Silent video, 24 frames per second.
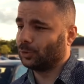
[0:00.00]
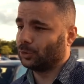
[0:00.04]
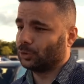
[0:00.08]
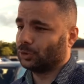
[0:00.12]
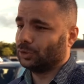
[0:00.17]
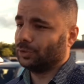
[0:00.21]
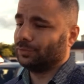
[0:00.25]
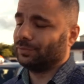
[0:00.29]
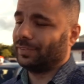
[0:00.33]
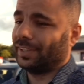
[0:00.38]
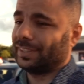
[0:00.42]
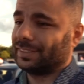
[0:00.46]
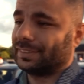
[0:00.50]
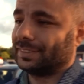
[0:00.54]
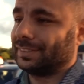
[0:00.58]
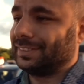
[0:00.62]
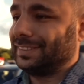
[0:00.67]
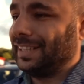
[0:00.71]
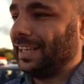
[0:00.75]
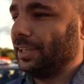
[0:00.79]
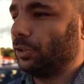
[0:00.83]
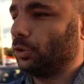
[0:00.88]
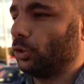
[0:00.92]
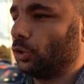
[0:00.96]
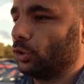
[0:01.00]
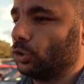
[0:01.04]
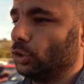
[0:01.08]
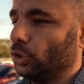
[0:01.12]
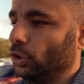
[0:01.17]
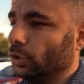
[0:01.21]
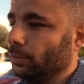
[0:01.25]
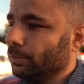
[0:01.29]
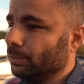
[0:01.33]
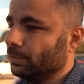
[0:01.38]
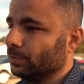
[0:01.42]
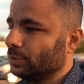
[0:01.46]
gördüğüm ve tek
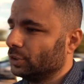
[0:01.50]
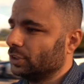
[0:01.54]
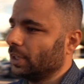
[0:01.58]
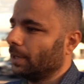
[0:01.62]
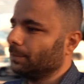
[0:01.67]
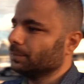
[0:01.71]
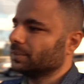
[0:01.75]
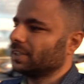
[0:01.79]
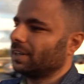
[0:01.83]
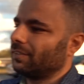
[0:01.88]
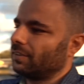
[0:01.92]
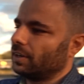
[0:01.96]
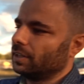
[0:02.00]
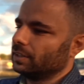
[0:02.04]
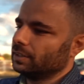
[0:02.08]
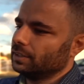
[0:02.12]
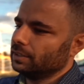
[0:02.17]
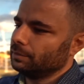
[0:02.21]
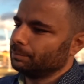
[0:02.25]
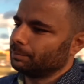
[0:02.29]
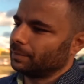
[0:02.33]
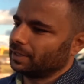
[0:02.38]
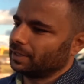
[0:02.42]
gördüğüm cam tavanlı